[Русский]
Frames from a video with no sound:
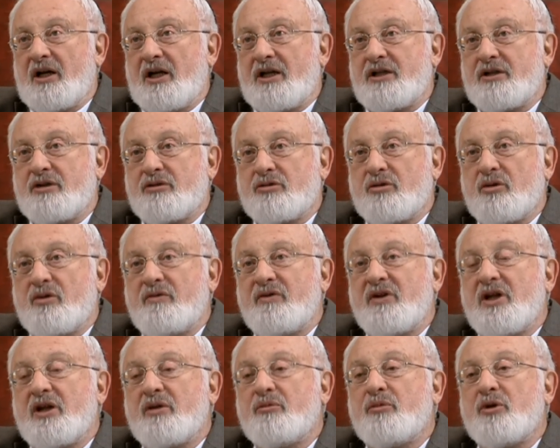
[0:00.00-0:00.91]
Этих
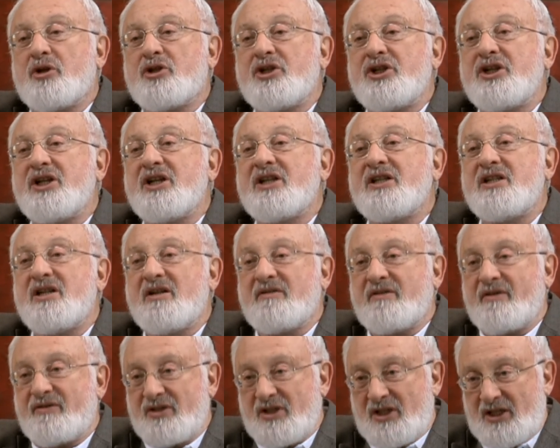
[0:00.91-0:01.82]
условий нет больше
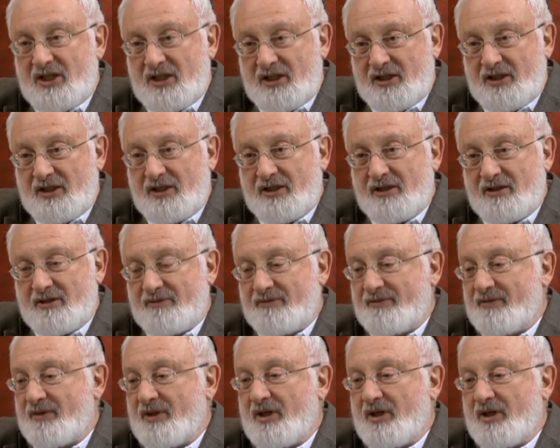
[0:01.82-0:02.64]
нигде во Вселенной.